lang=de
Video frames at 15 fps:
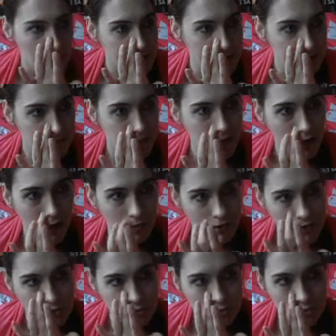Ich bin die
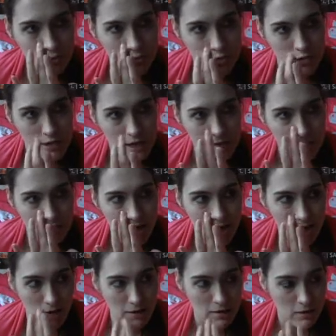aber schon gut am
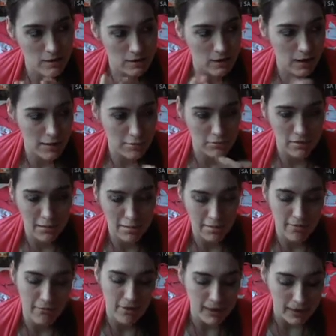Behandeln, also dass
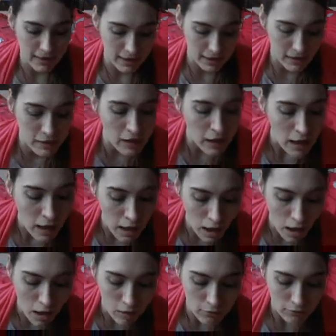die weggehen.
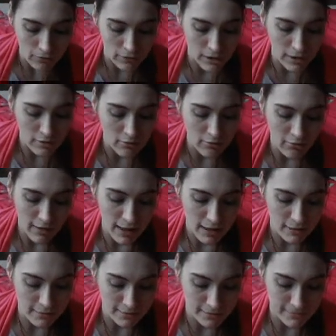Auf jeden
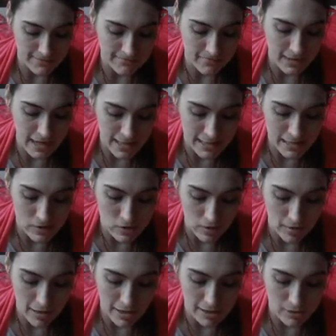Fall ähm, kann ich
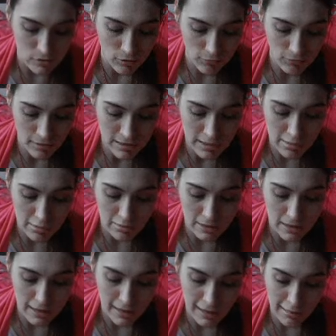euch nur von diesem
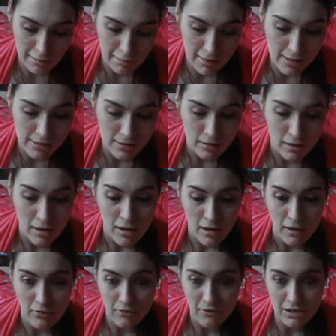Klerasil
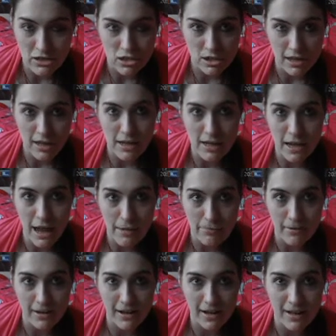Waschgel
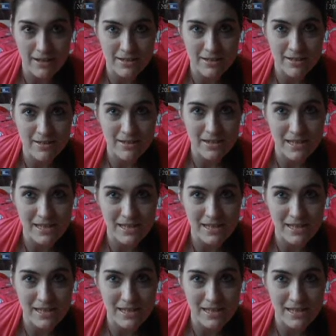abraten.